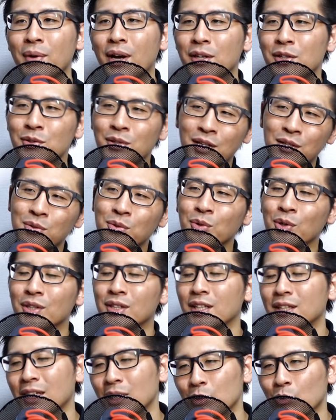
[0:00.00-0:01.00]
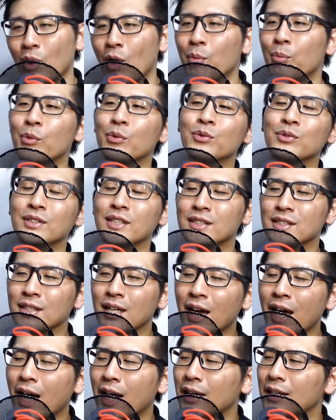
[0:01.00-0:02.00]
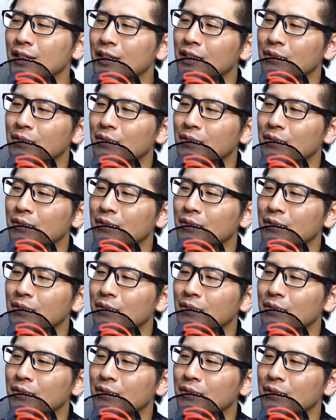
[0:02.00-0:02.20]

揺れ動いてたとは思うんですが、